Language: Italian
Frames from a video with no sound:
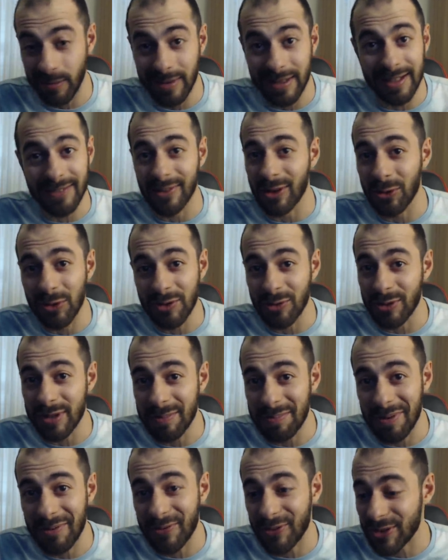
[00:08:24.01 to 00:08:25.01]
quindi ve lo devo
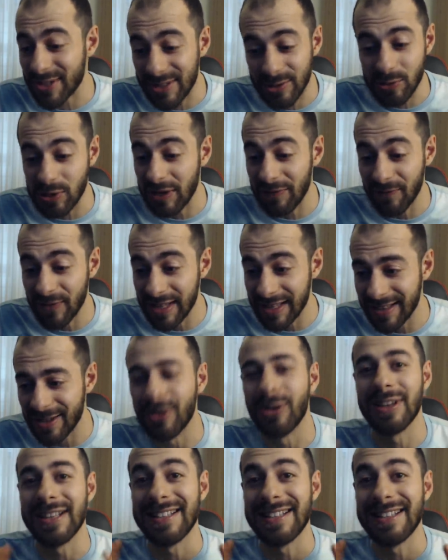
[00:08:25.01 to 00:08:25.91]
dire per forza ogni video,